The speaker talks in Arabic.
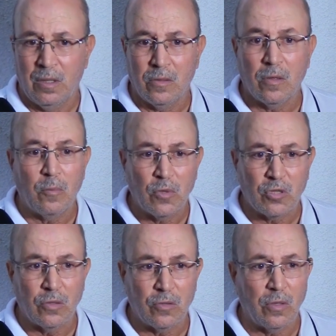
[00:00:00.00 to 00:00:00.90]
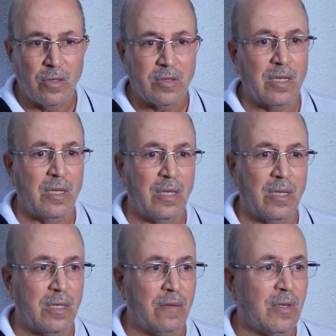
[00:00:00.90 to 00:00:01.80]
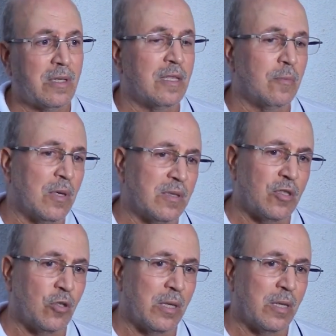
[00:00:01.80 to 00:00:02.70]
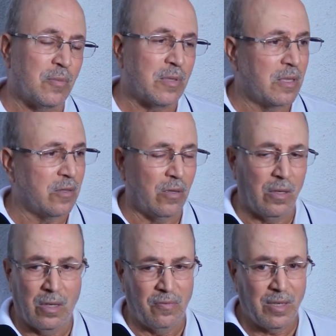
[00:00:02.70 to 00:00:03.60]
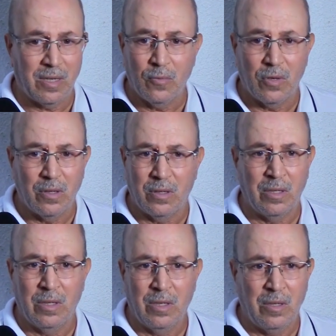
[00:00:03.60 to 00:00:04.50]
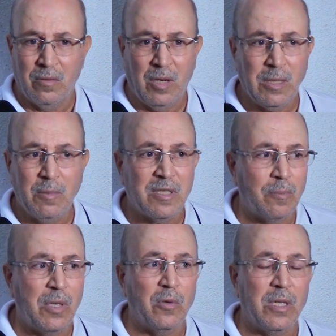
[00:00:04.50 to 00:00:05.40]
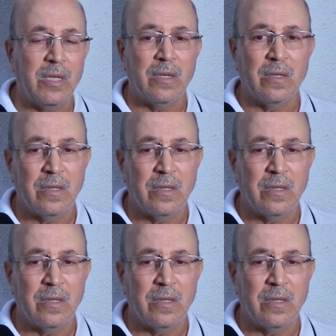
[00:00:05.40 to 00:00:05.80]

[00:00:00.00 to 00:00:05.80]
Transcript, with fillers: دونك مو جو جو لونس ان افيرتيسمون ا سي جون لا باسكو ايزون افير ا موا واحد ما يسب لي والديه